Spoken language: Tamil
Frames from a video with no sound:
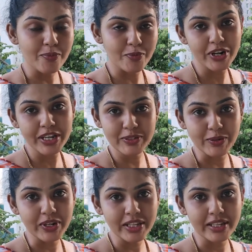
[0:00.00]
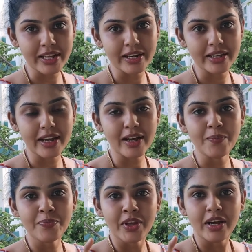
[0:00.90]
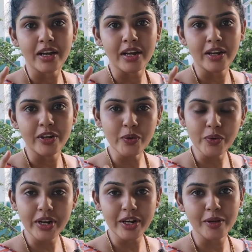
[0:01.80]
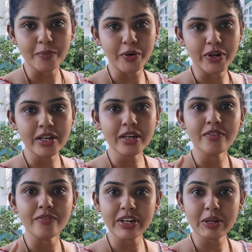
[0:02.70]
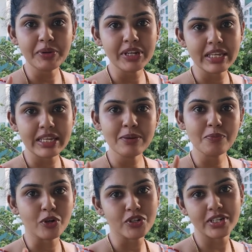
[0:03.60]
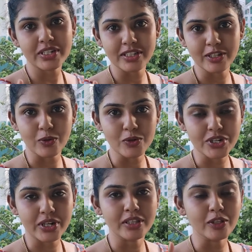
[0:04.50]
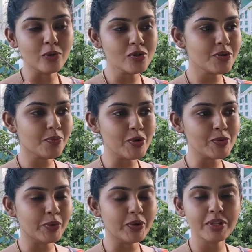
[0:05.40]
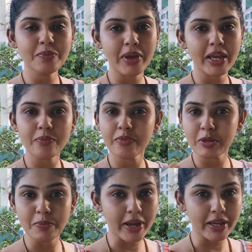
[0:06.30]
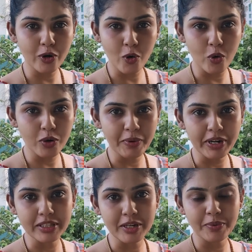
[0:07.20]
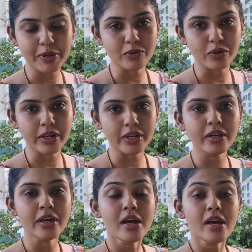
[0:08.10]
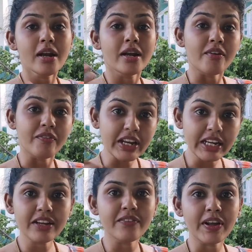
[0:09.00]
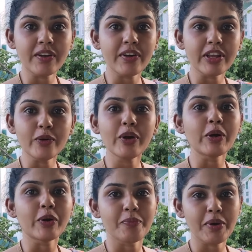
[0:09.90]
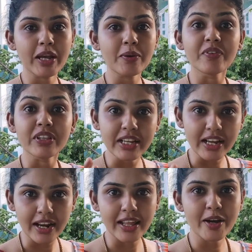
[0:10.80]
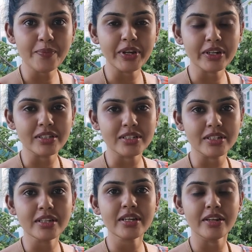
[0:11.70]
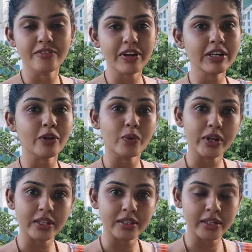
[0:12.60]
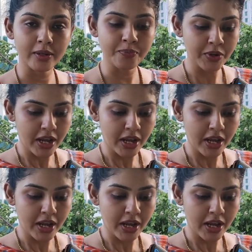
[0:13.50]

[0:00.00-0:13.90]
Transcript: அண்ட் நான் முன்னாடியே சொல்லியிருந்தேன் இல்லையா நியூட்ரிடமோட விட்டமின் இ மாய்ச்சரைசிங் லோஷன் இந்த லோஷன் போடும்பொழுது மேக்கப் வந்து பயங்கர ஹோல்ட் பண்ணுது அப்படின்னு சொல்லிட்டு நான் வீட்டுக்கு வர வரைக்கும் என்னோடய மேக்கப் வந்து கலையாமல் இருந்துச்சு இன்ஃபேக்ட் என்னோட அந்த